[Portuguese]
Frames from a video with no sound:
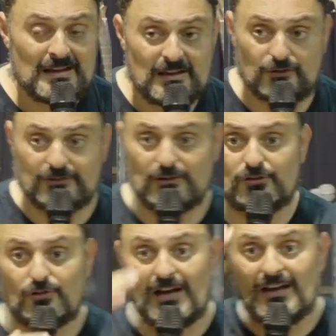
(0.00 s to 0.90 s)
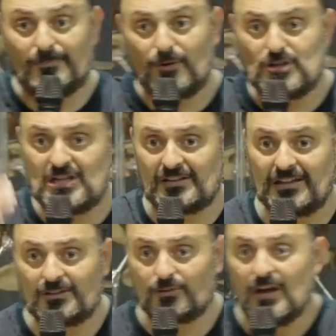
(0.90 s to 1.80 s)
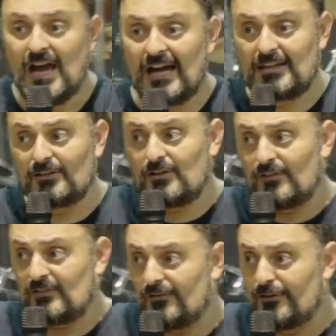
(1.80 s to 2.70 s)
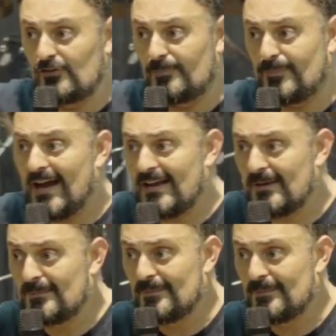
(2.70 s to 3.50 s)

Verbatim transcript: E se você continuar projetando aquilo que você viu de pai,